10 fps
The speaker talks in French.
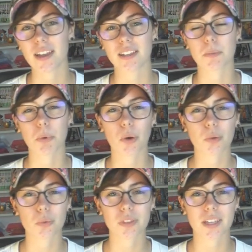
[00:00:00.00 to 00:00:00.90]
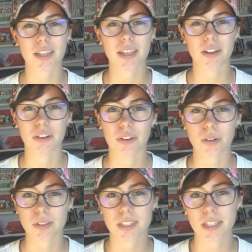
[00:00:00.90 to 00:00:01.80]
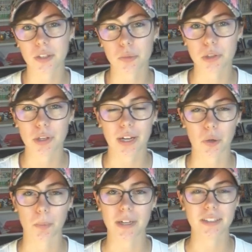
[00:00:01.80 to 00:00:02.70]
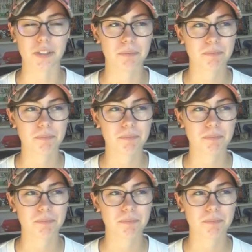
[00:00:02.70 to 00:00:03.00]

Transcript: qu'il peut rencontrer euh, lorsqu'il est au milieu de la campagne.